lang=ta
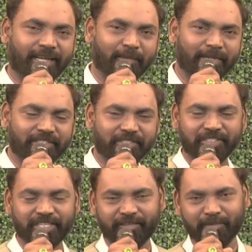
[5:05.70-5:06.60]
காட் பிளஸ்
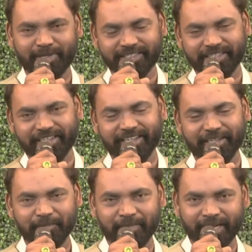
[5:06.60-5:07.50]
யூ ஹாவ் எ பிளஸ்ட்
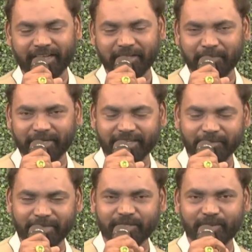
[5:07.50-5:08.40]
மறக்காத
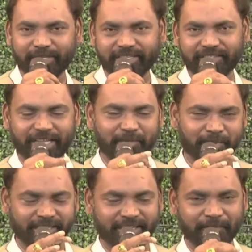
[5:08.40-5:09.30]
மறக்காதபடிக்கு மற்றவங்களோட
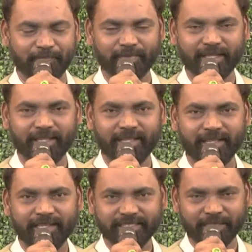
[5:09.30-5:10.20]
ஷேர் பண்ணுங்கள்
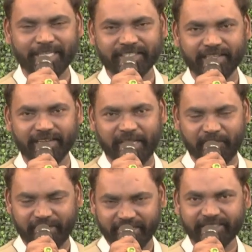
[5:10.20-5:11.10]
சபைக்கு
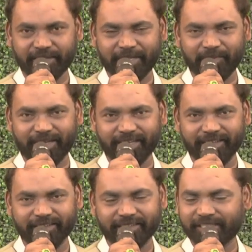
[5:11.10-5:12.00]
செல்லாதவர்கள் நீங்கள் சபைக்கு
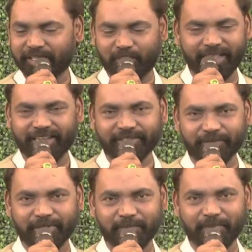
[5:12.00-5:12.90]
வாங்க கத்திரவங்களை
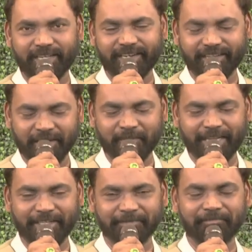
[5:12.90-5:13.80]
ஆசிர்வதிப்பார்
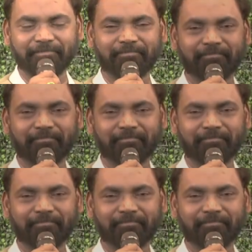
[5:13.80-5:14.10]
ஆமேன்